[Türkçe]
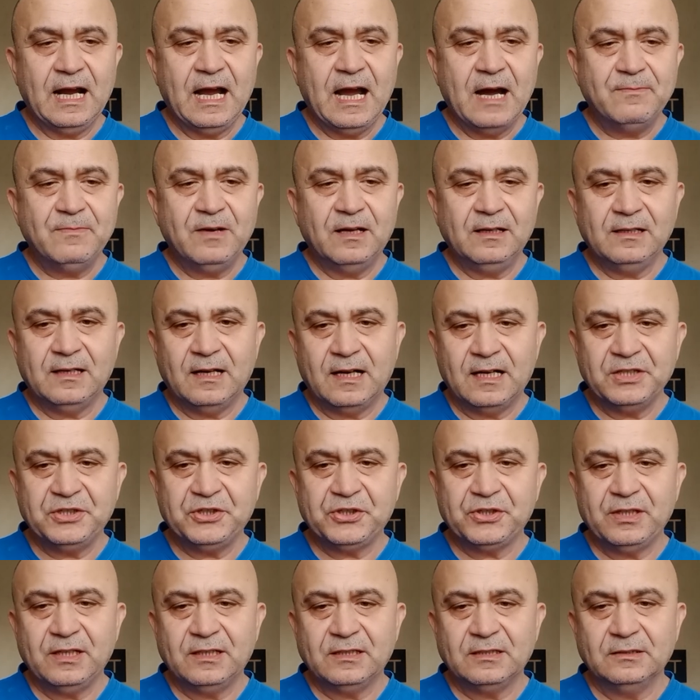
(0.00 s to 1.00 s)
gamalı
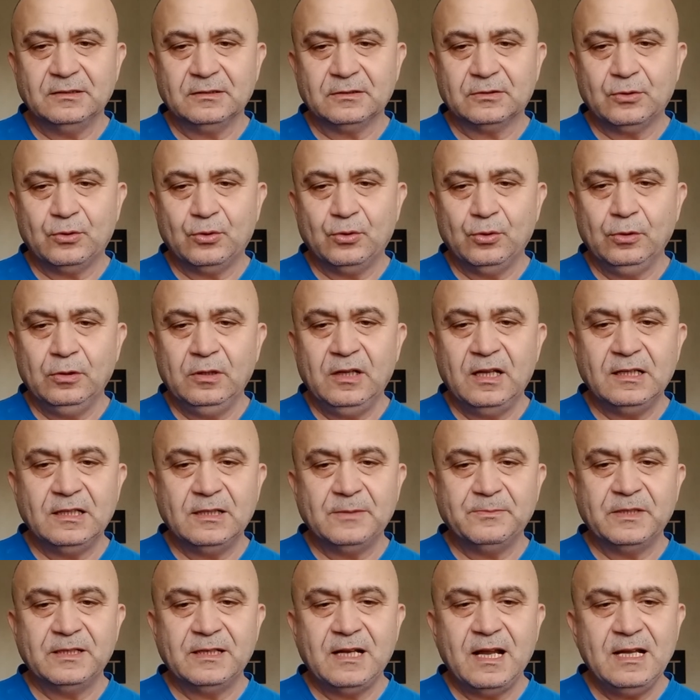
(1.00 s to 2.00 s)
haçların
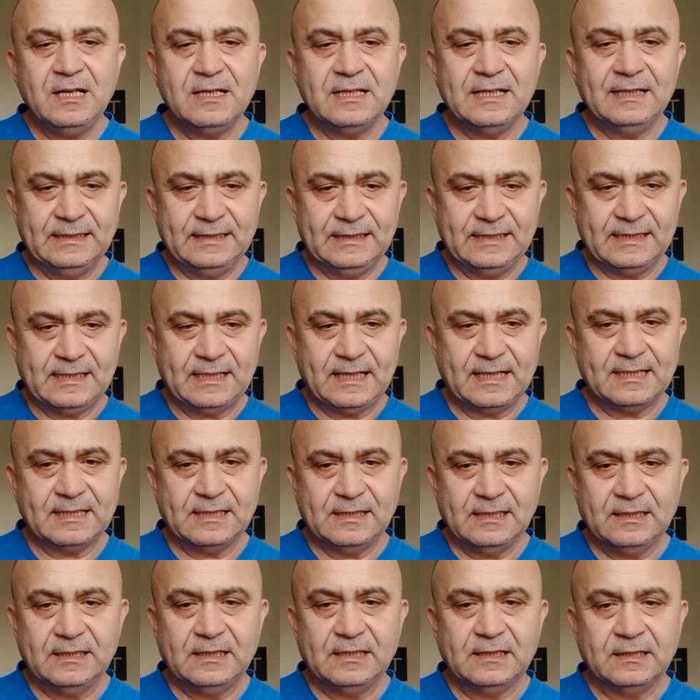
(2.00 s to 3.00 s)
kullanımına
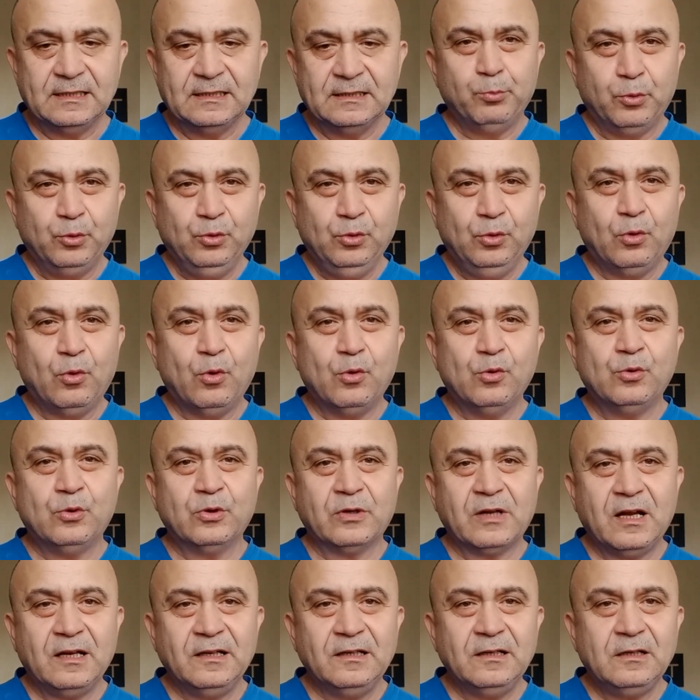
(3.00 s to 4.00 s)
sarıldı. Bu
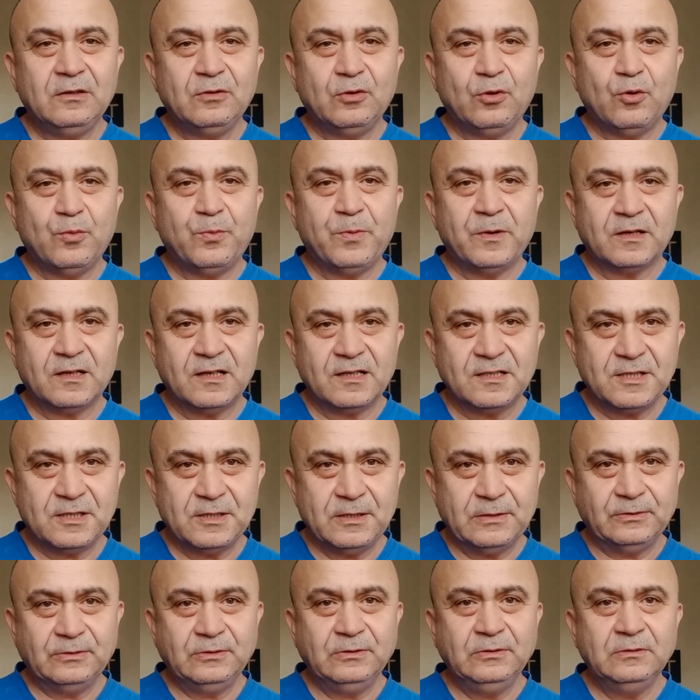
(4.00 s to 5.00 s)
Ukrayna
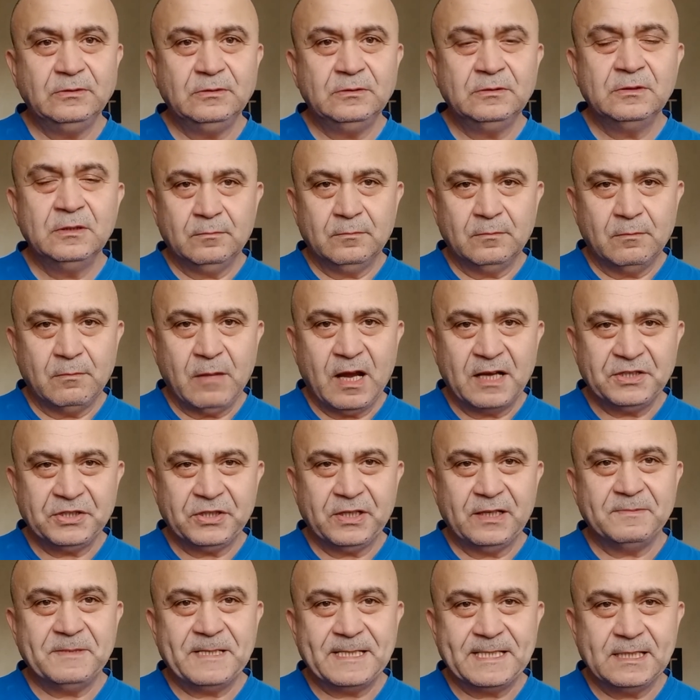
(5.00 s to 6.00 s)
operasyonu
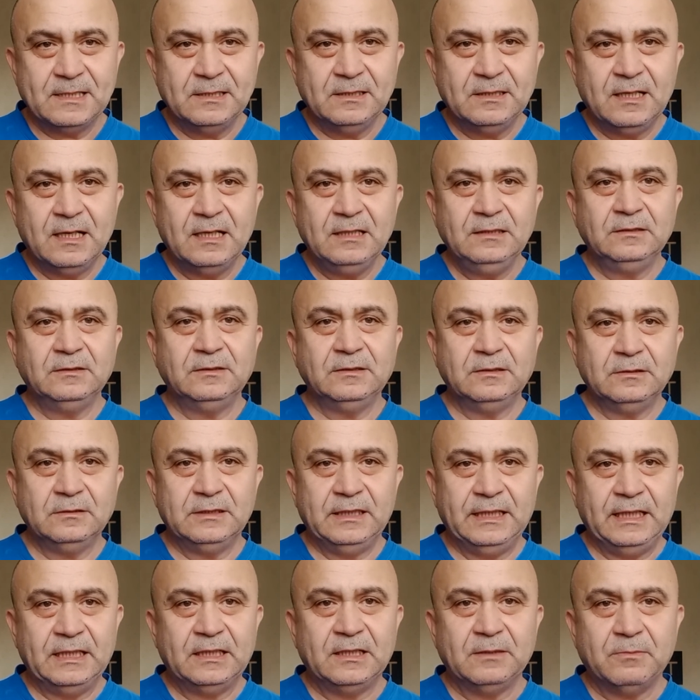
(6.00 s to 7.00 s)
başlamasından
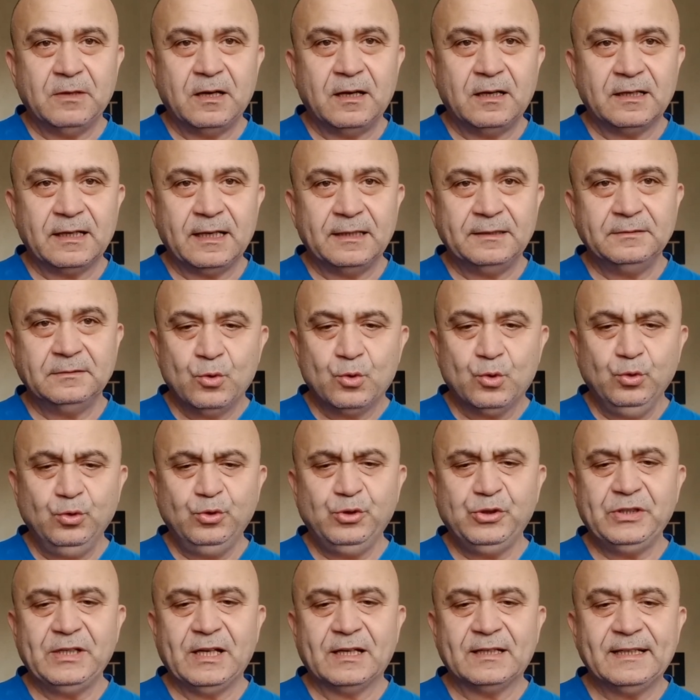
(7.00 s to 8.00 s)
itibaren.
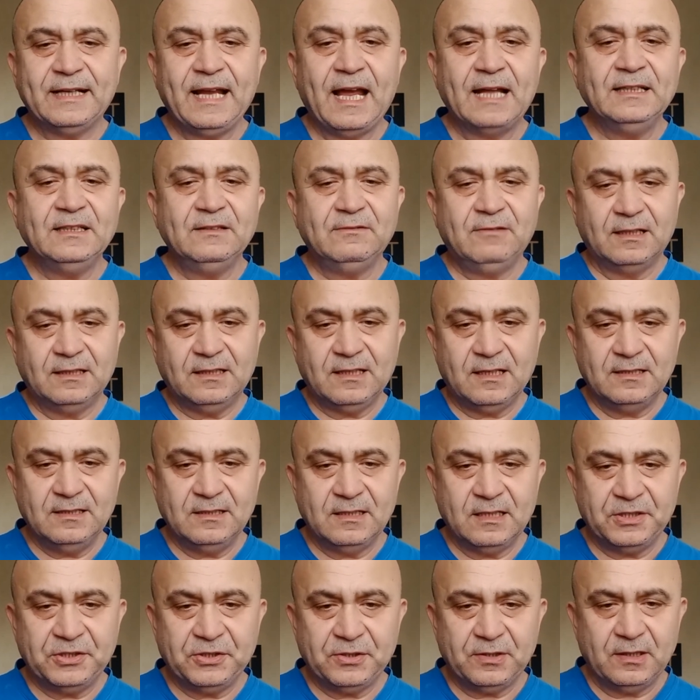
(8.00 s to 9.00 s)
Rusya kendi
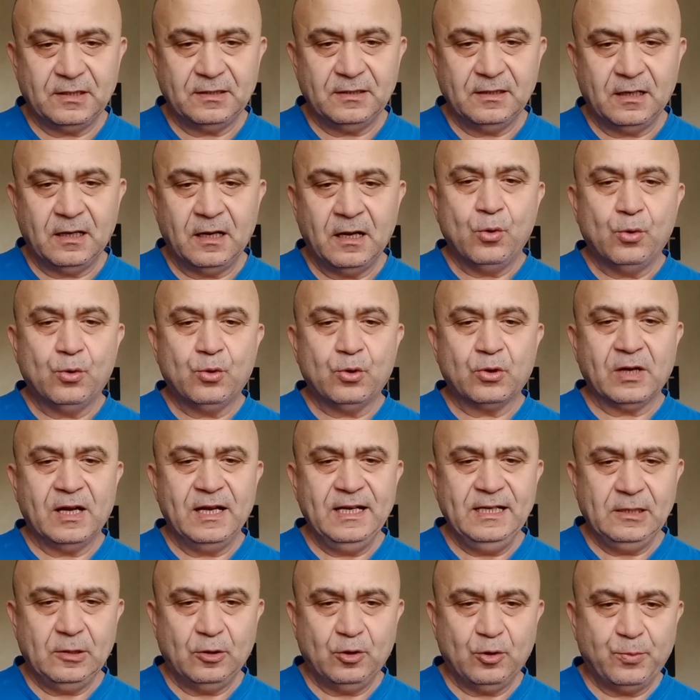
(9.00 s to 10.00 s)
vatandaşlarına
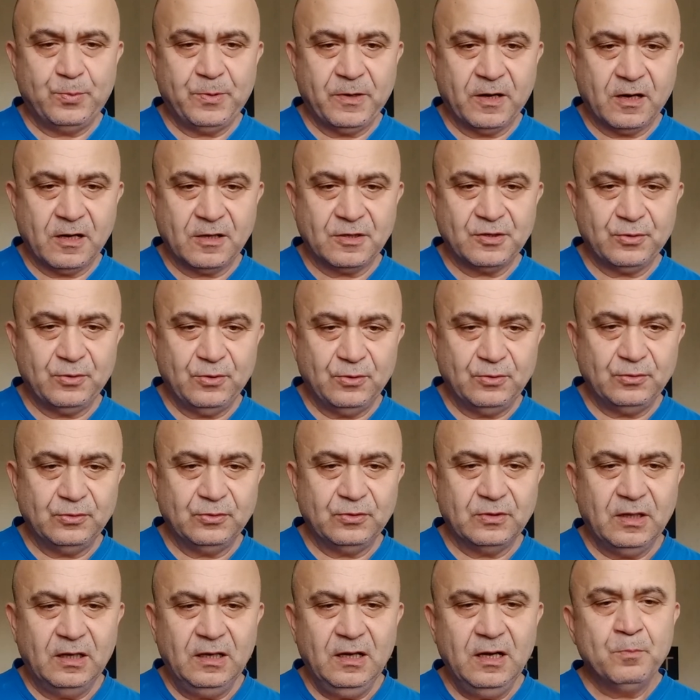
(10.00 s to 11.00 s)
Ukrayna
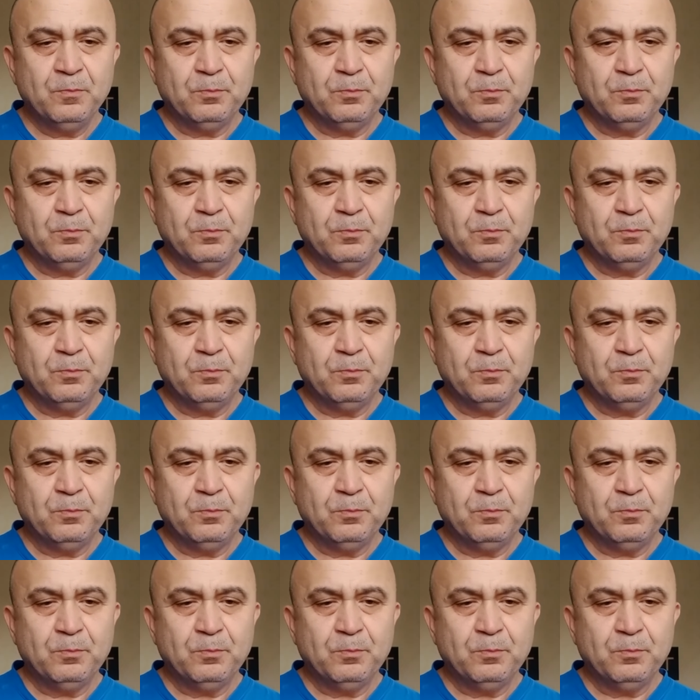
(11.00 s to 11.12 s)
operasyonunda